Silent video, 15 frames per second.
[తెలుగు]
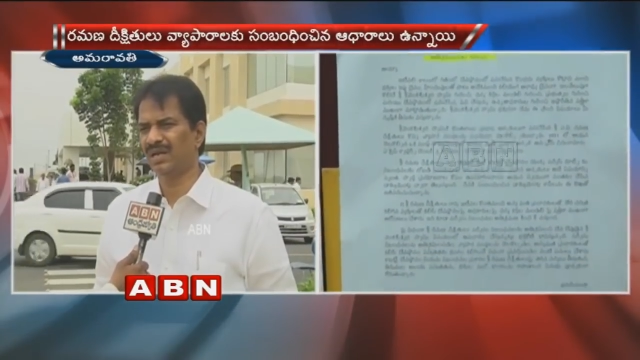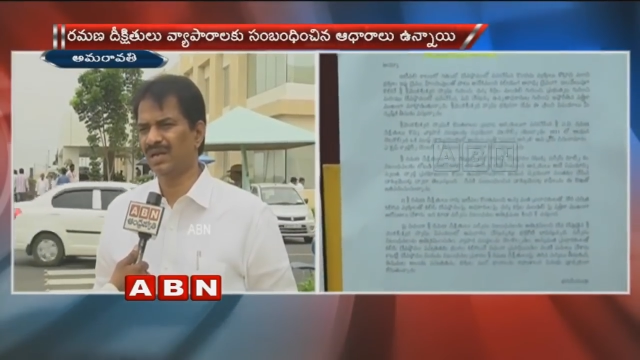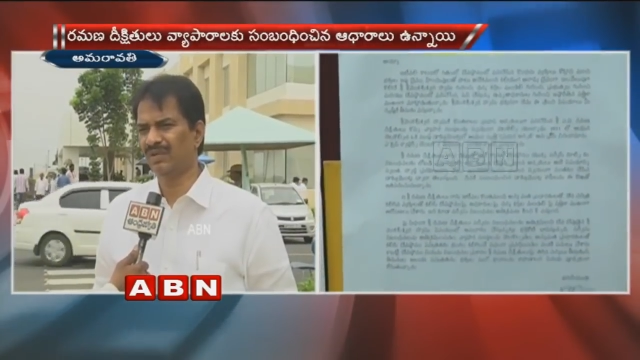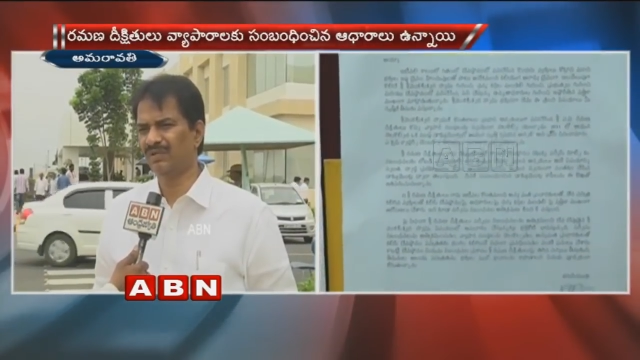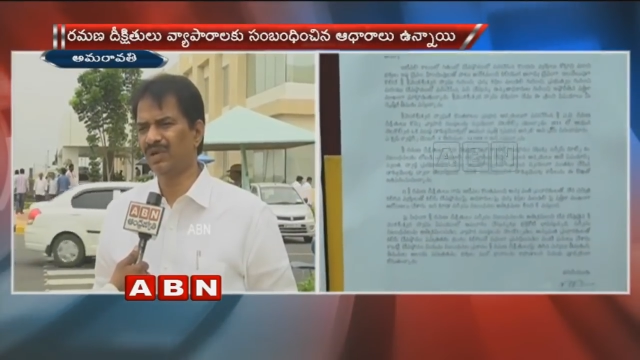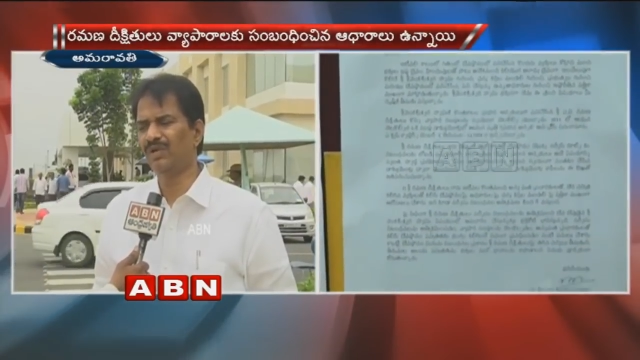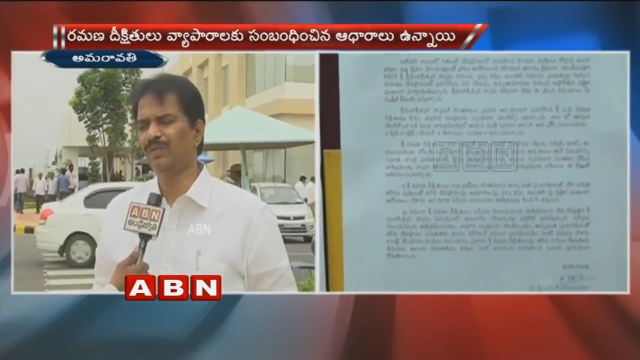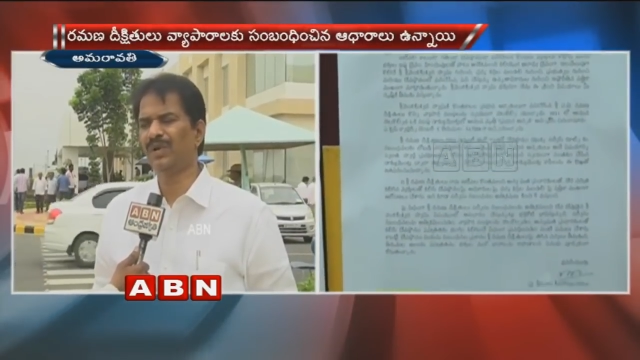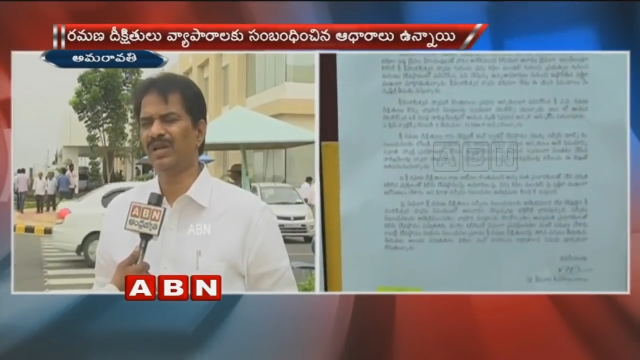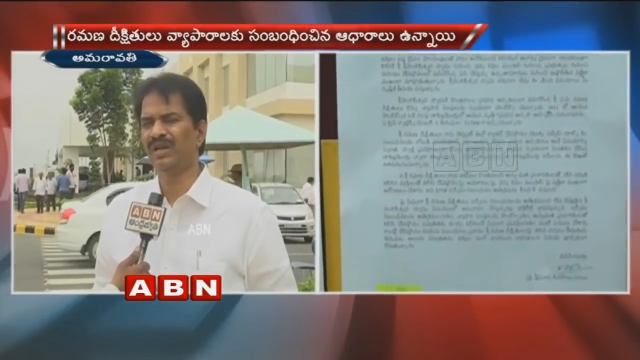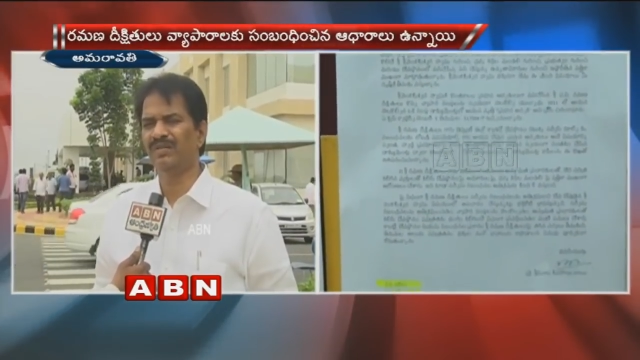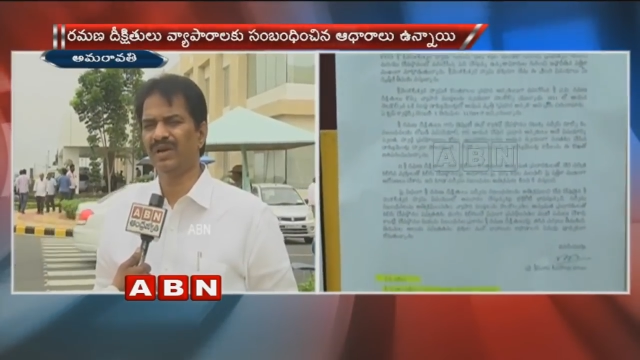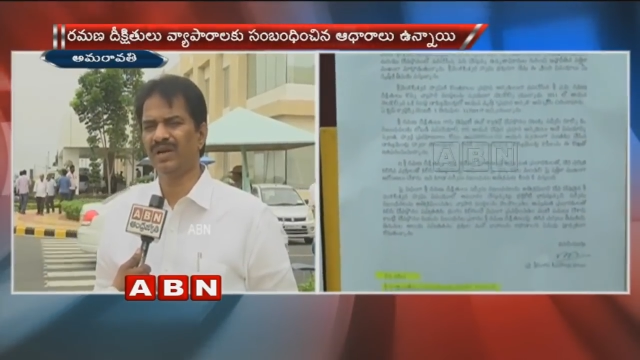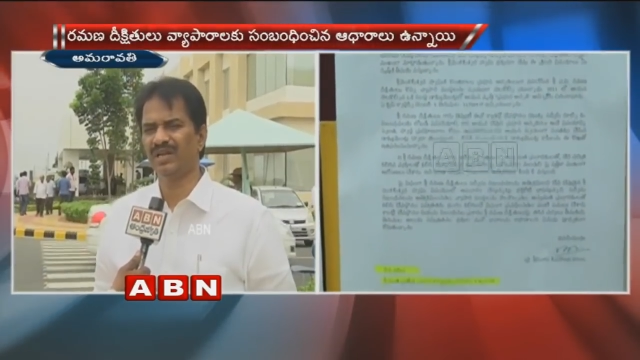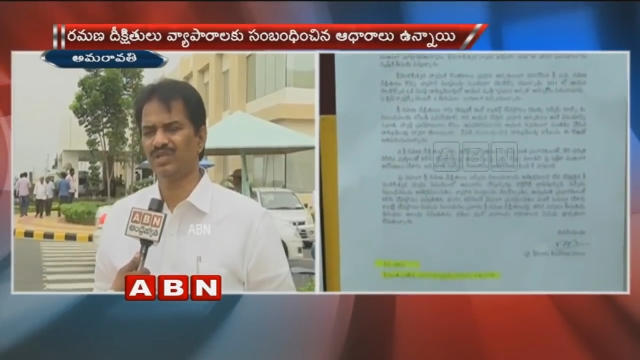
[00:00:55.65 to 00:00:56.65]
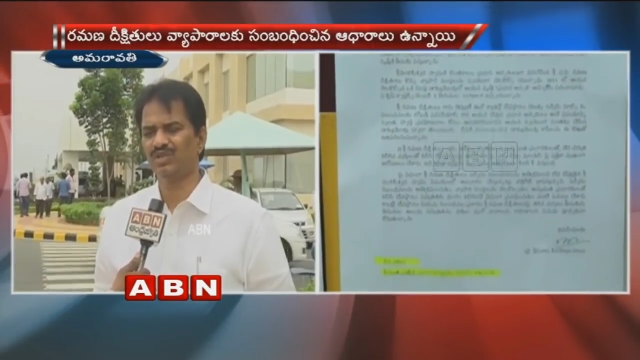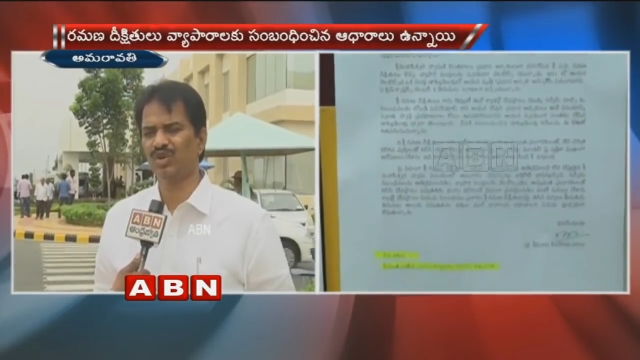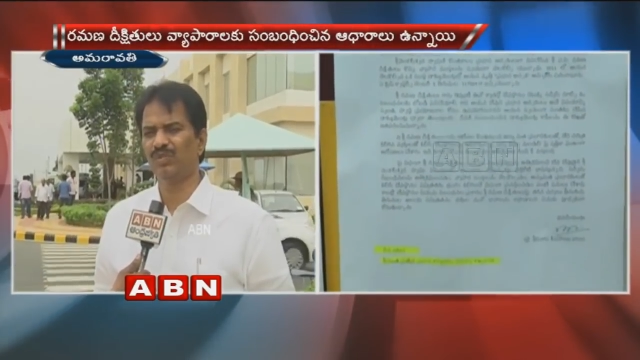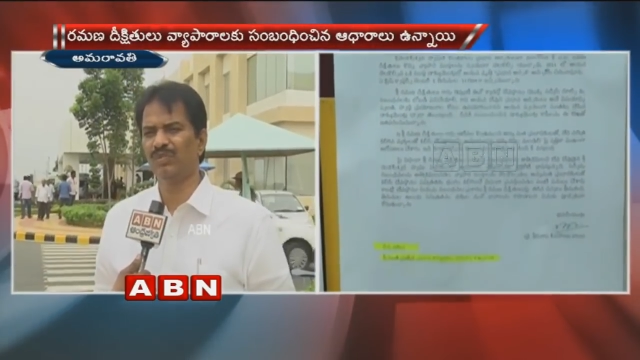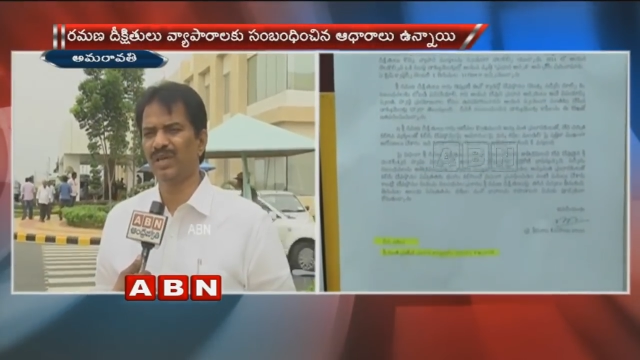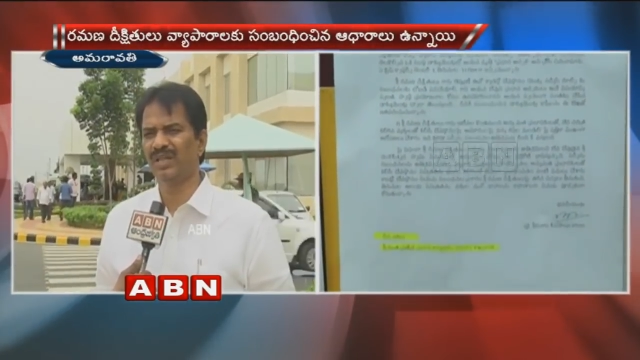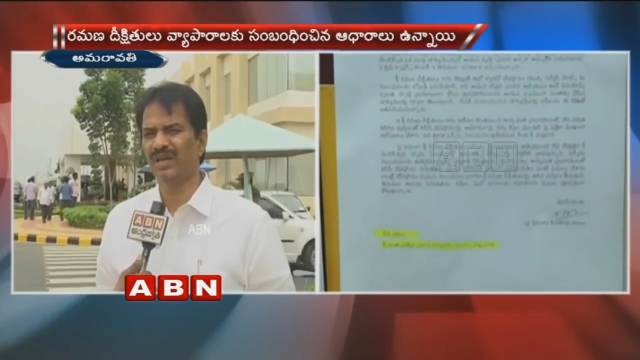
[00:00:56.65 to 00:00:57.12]
ఎలవేలిపోయిన వెంకటేశ్వరం
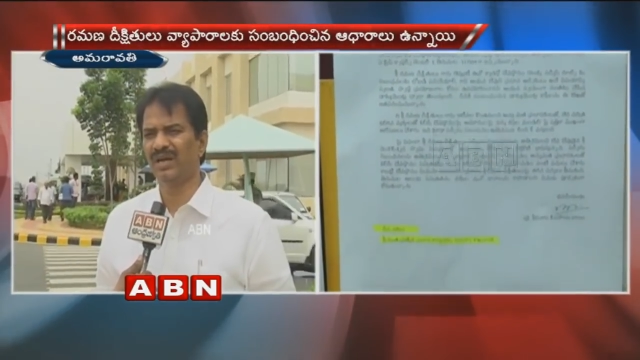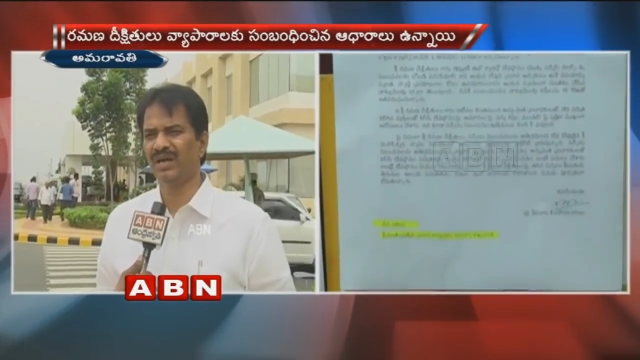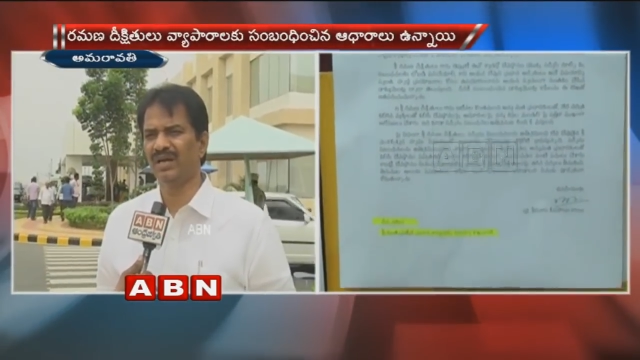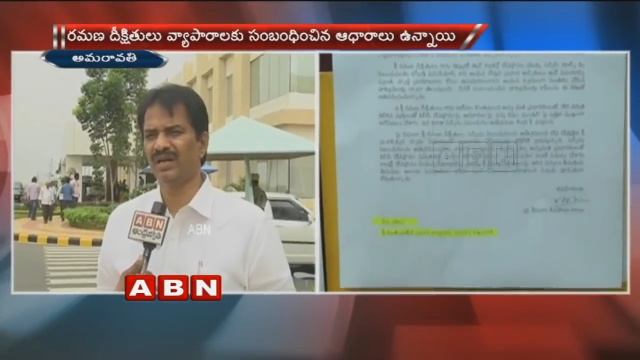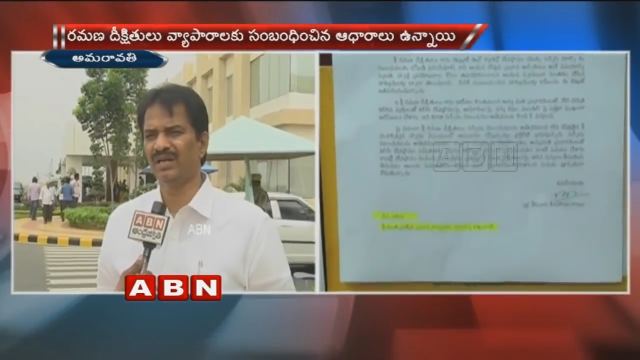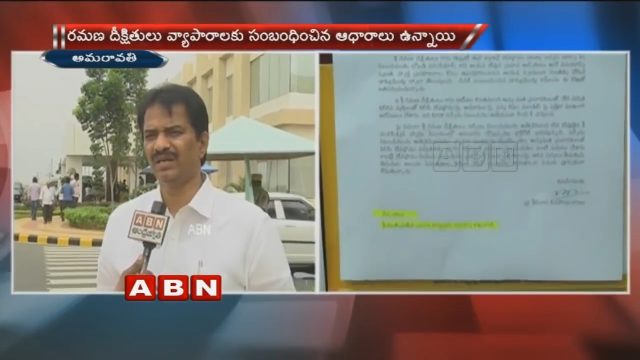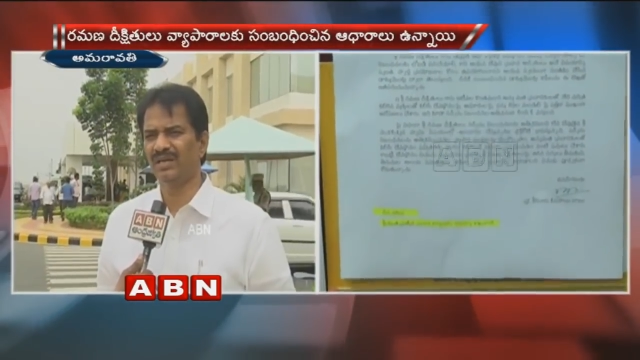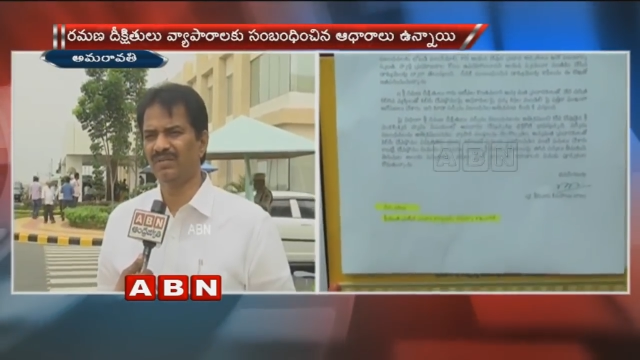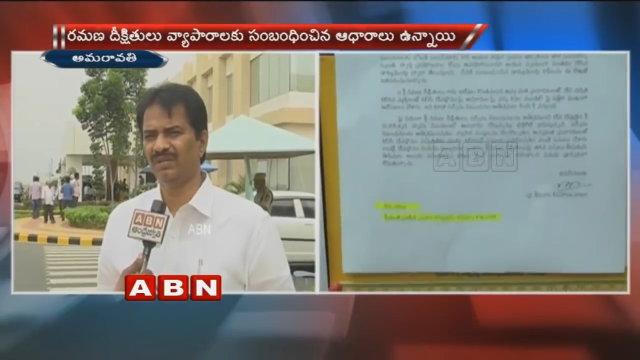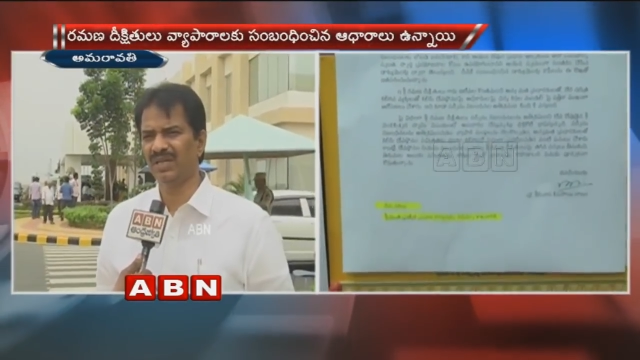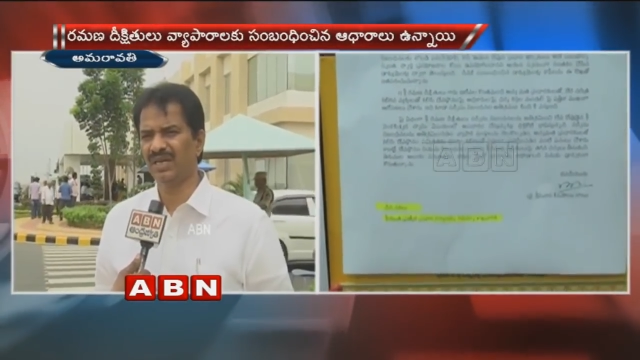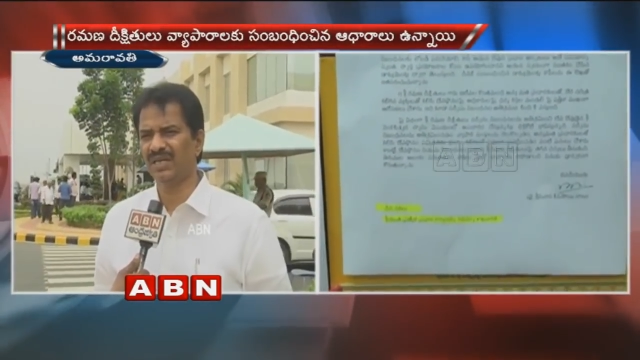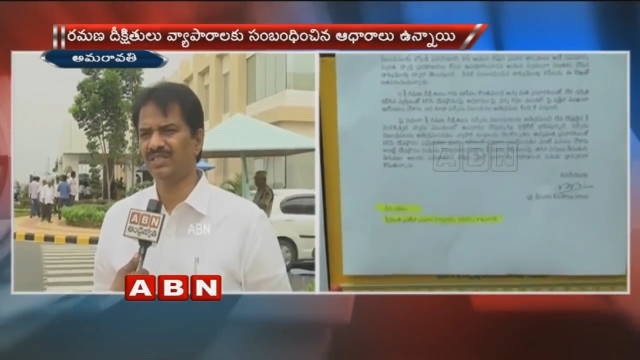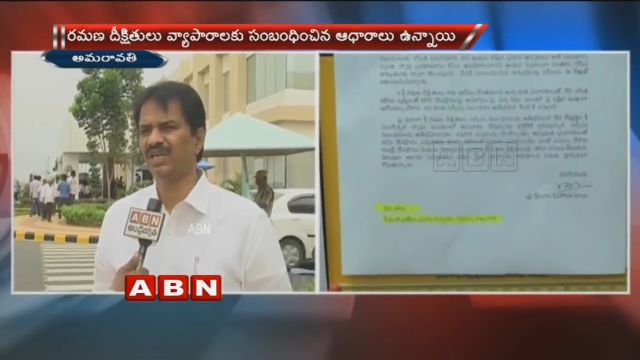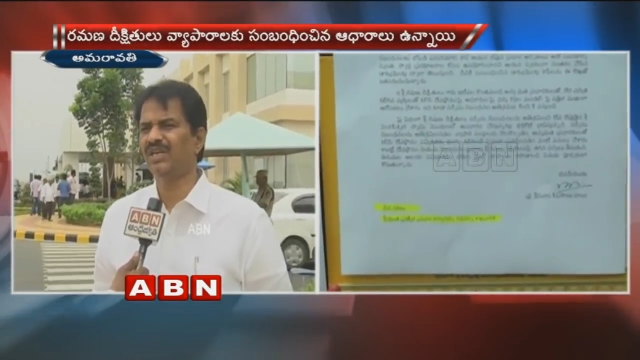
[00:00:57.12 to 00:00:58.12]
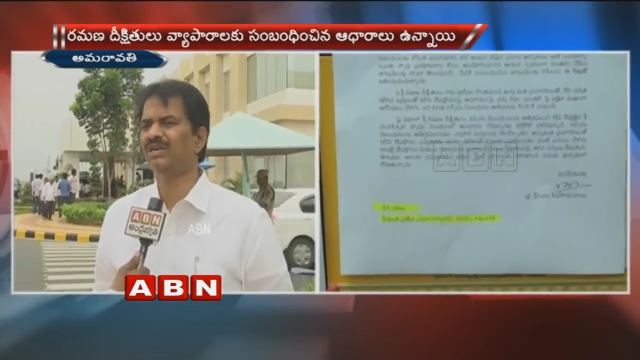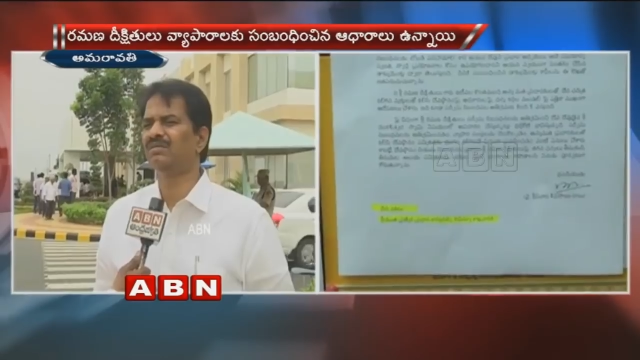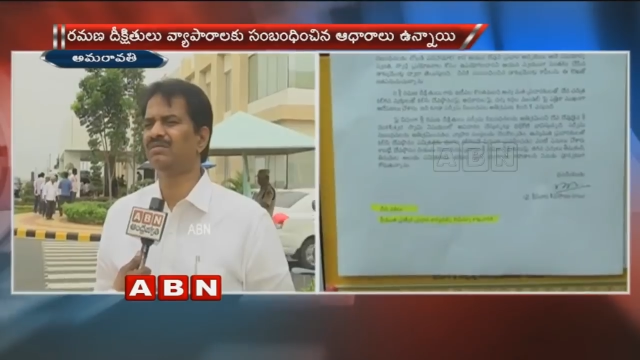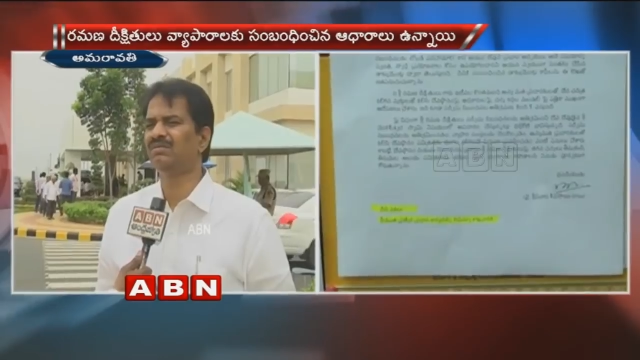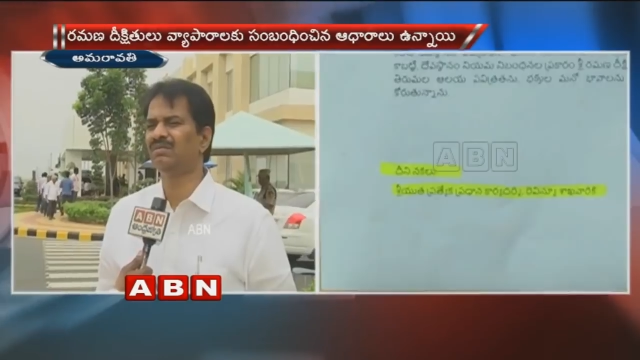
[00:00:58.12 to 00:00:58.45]
మీద ఈ విధంగా చేయటం